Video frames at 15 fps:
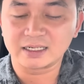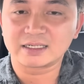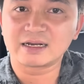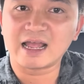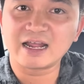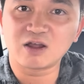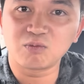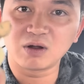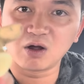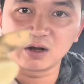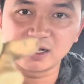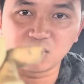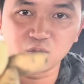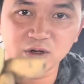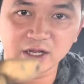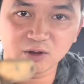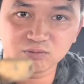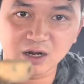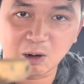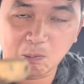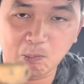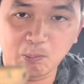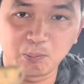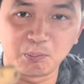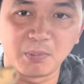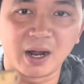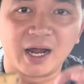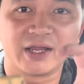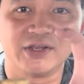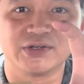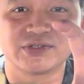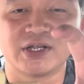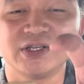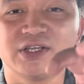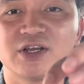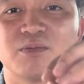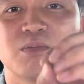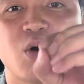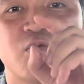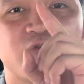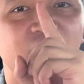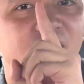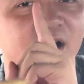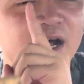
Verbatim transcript: đây cũng gọi là củ ngải chống độc mà dược tính chỉ có một phần